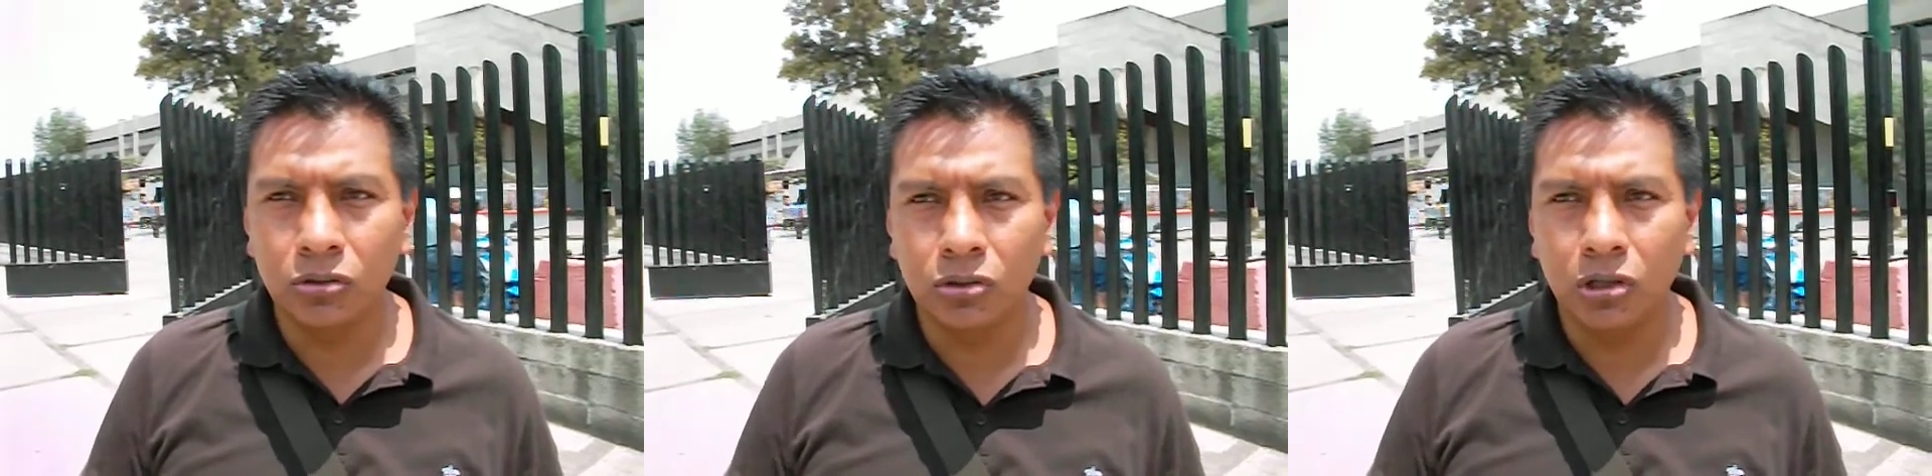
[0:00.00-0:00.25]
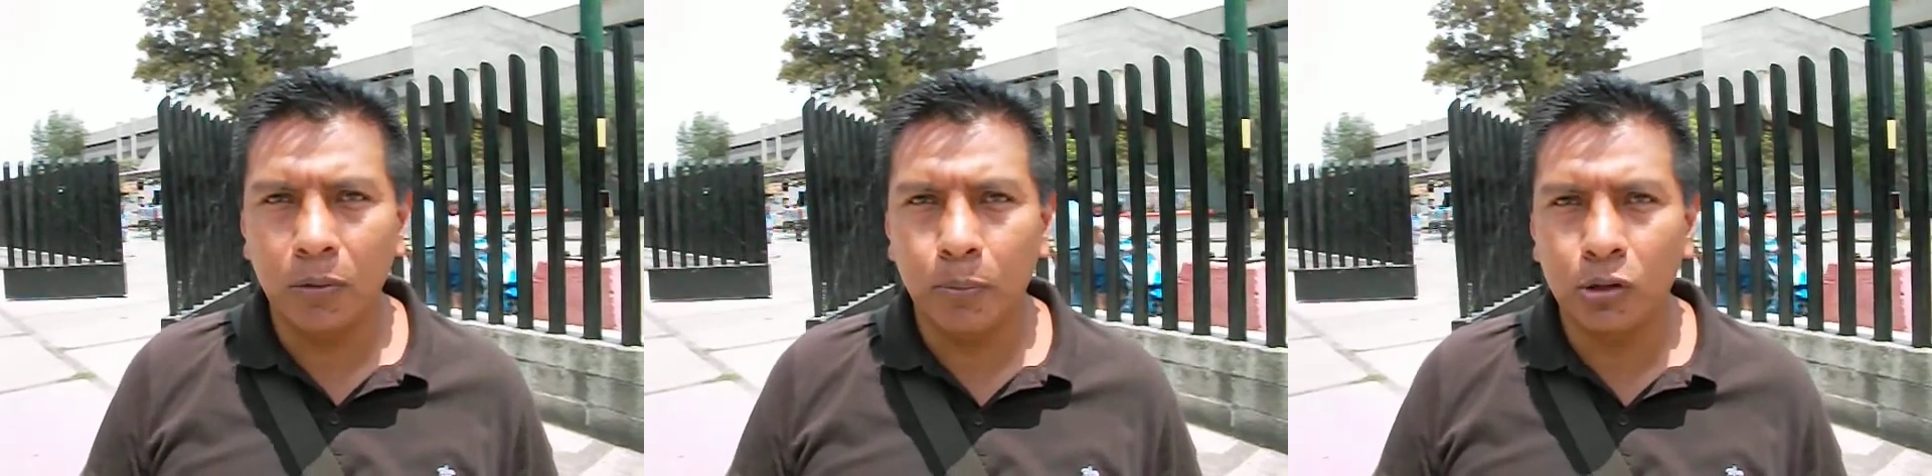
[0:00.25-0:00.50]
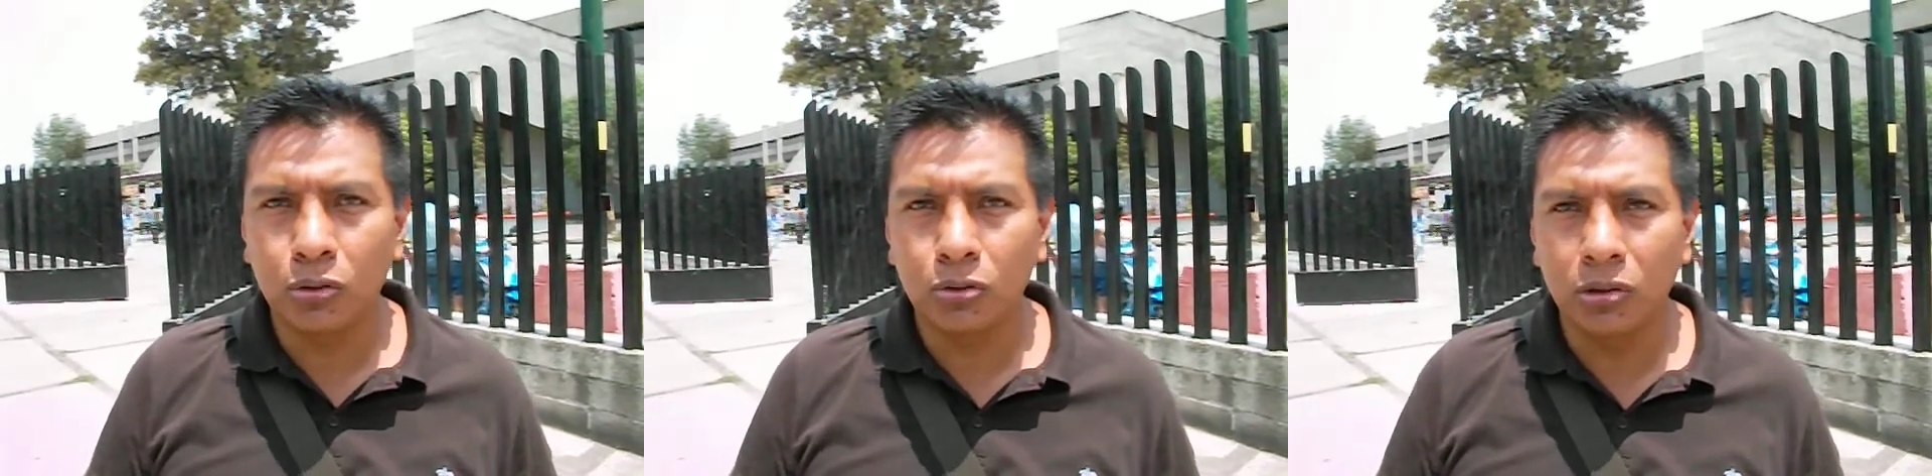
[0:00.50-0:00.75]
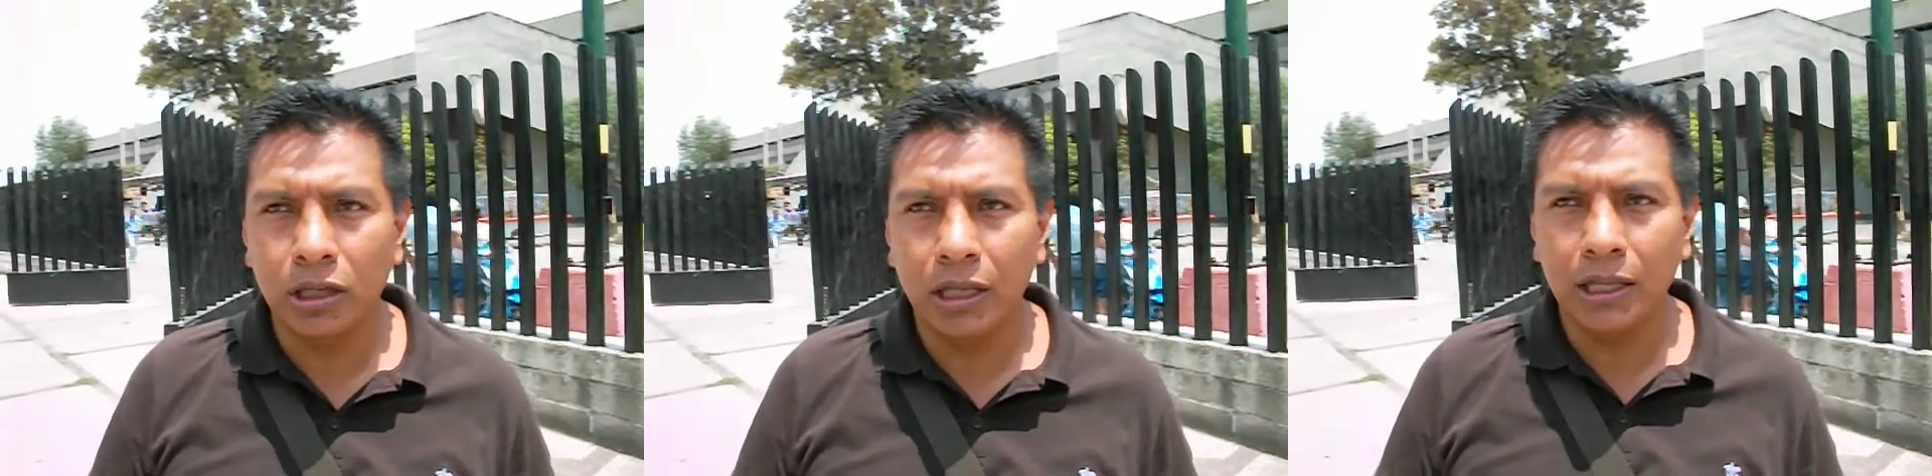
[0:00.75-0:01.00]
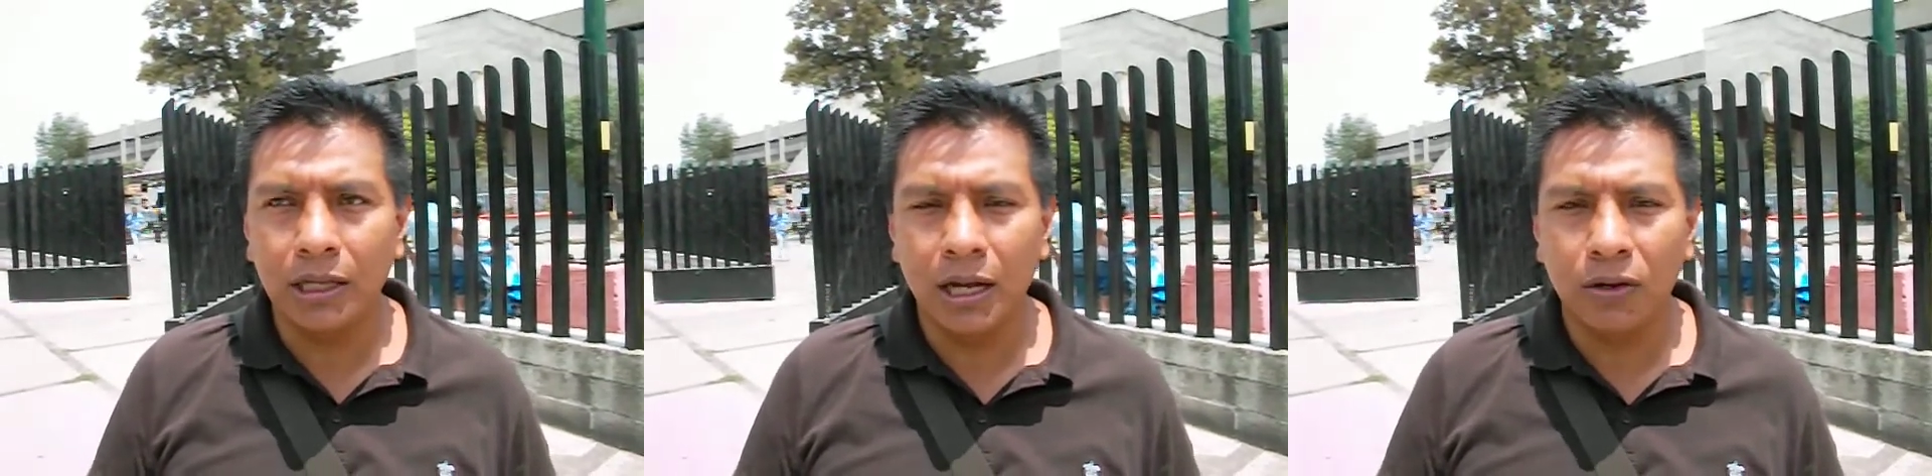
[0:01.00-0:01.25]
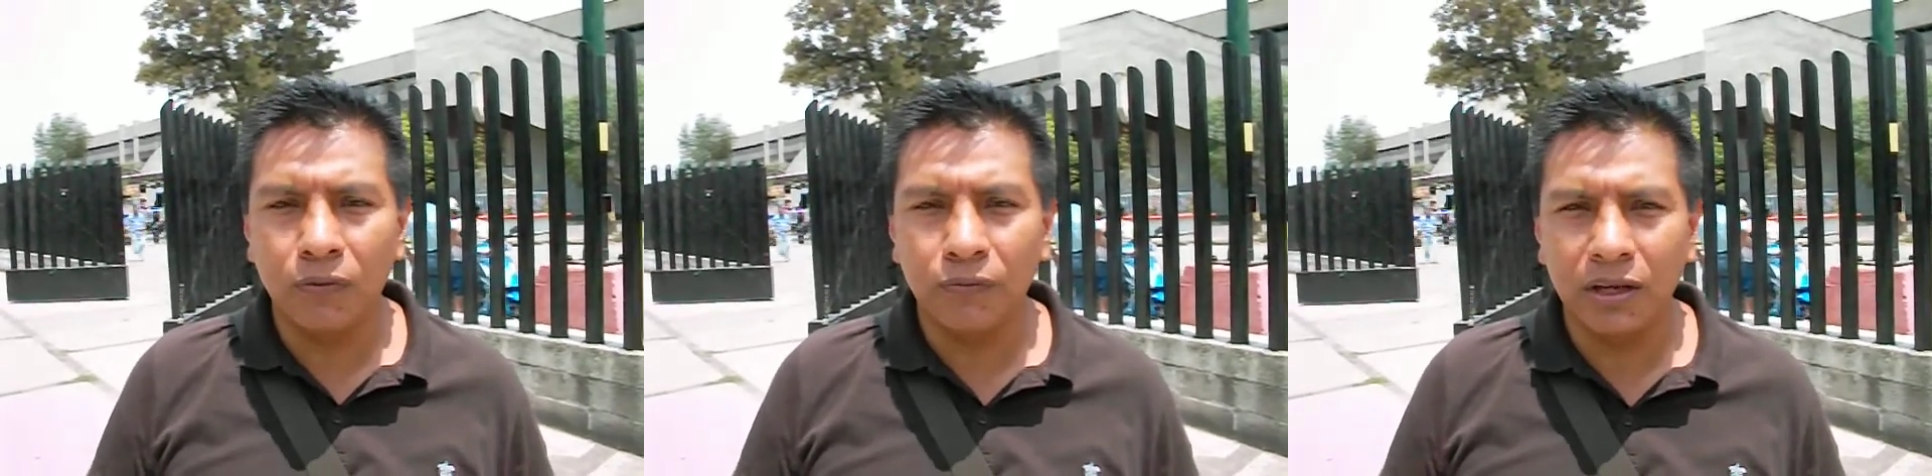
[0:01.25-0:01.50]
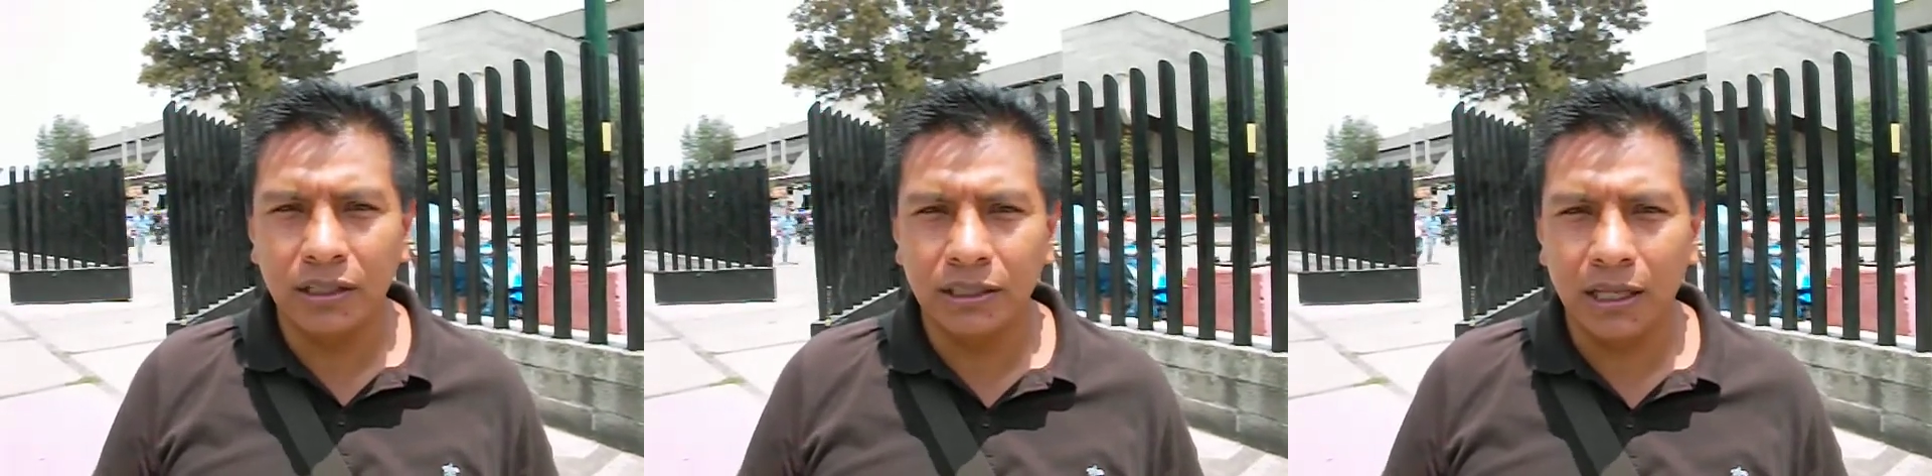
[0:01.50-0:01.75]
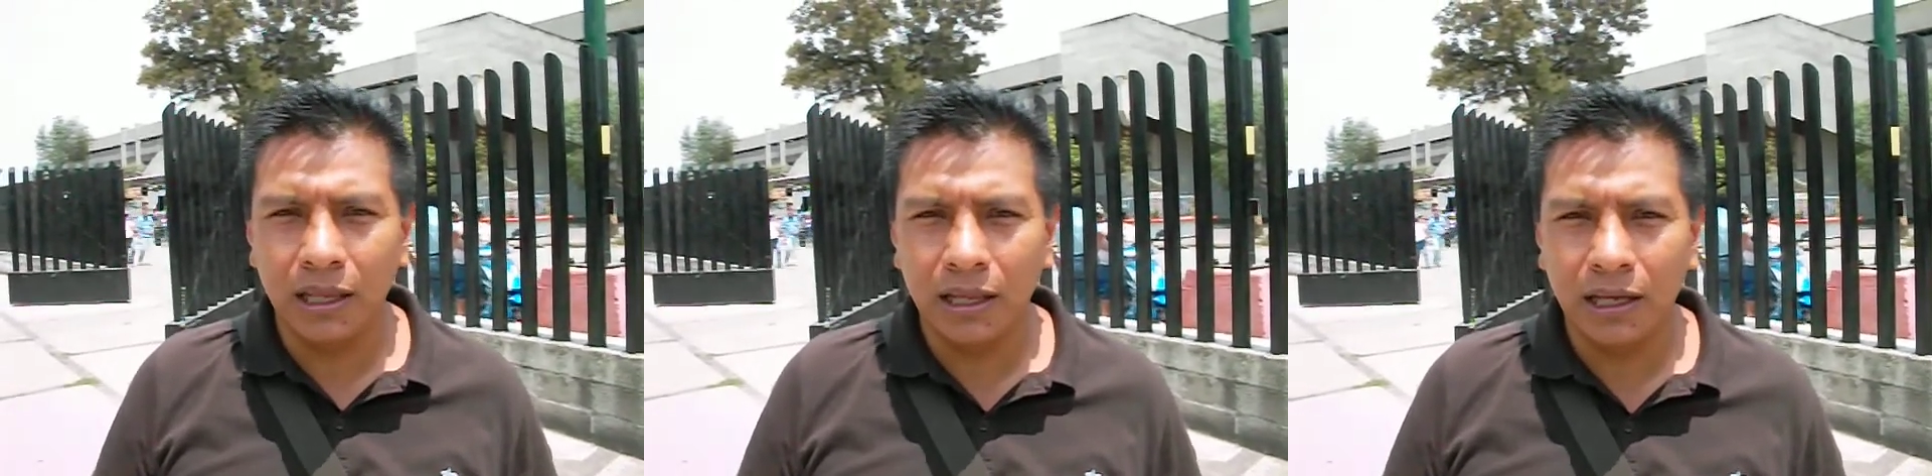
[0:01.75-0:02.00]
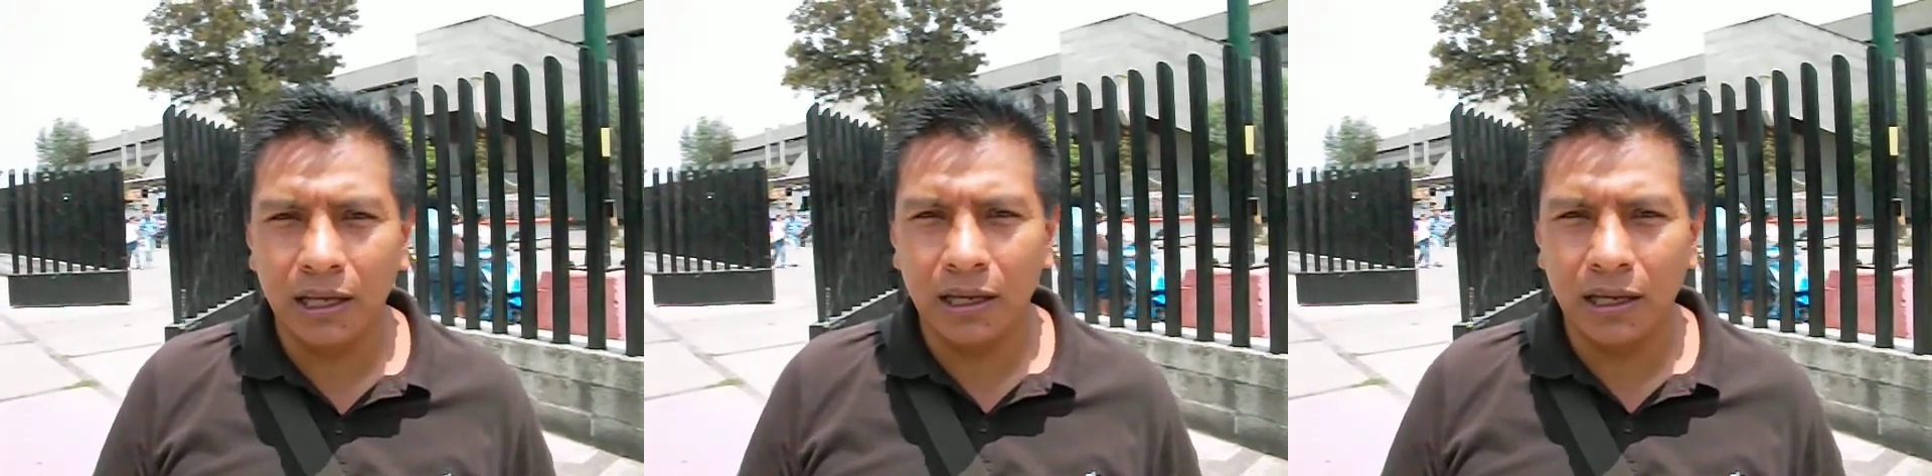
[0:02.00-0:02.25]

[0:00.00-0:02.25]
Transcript: dio la oportunidad y la confianza de